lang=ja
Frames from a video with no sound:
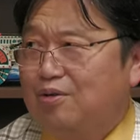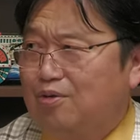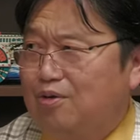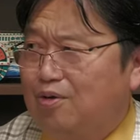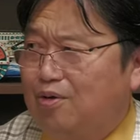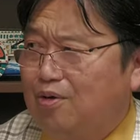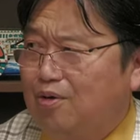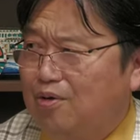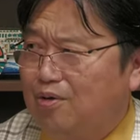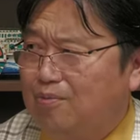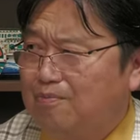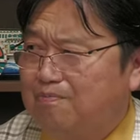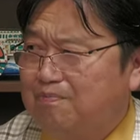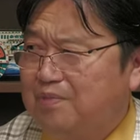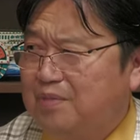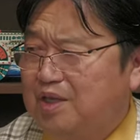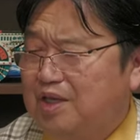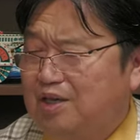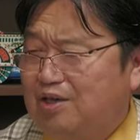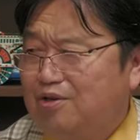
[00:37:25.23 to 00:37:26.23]

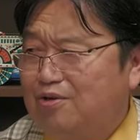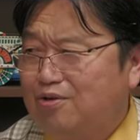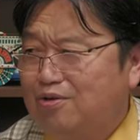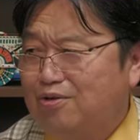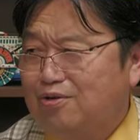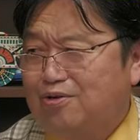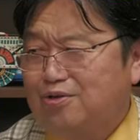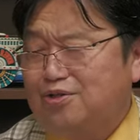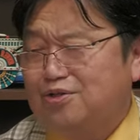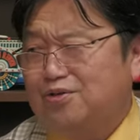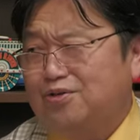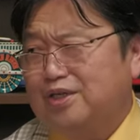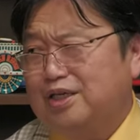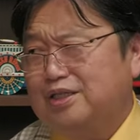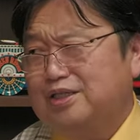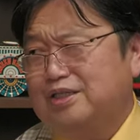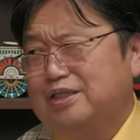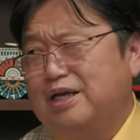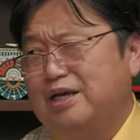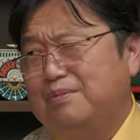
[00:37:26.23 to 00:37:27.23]
のー、金曜ロードショー
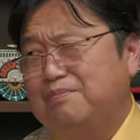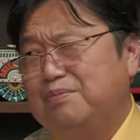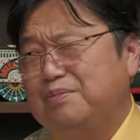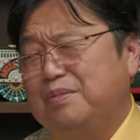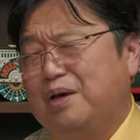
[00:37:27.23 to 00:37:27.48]
ですね、